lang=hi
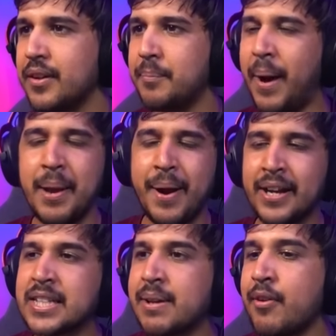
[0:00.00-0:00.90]
भाई
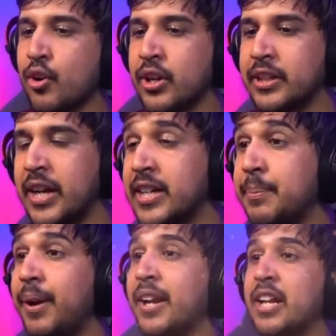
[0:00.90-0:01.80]
बांग्लादेश सर्वर कौन खेलता है
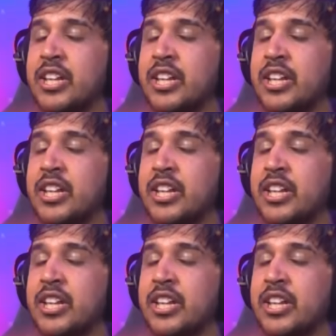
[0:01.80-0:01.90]
ट्रिपल आर खेलता